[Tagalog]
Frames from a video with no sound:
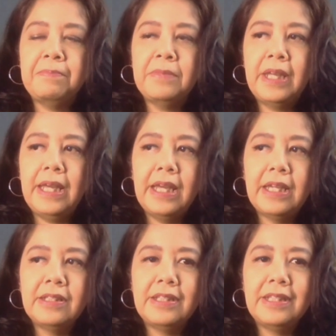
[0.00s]
Oh.
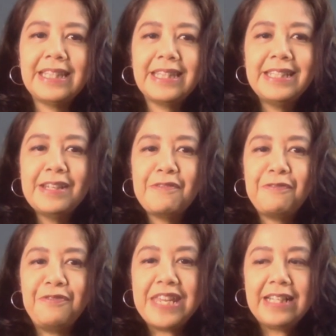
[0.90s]
and it didn't
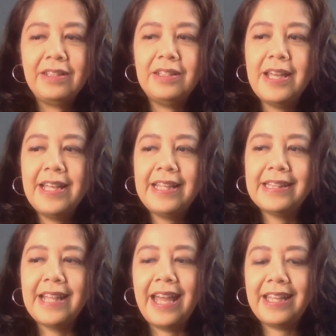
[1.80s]
feel
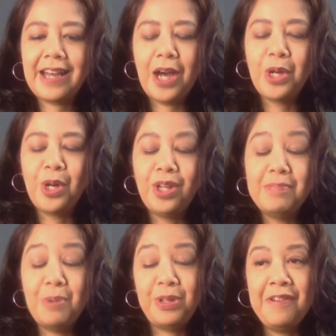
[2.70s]
like a good
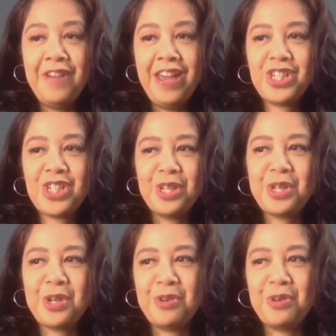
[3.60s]
motivation
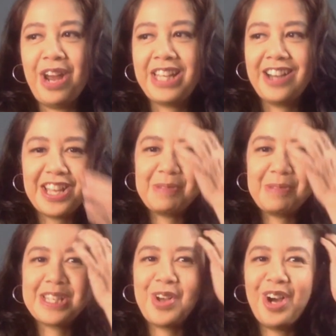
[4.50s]
to write gospel songs. So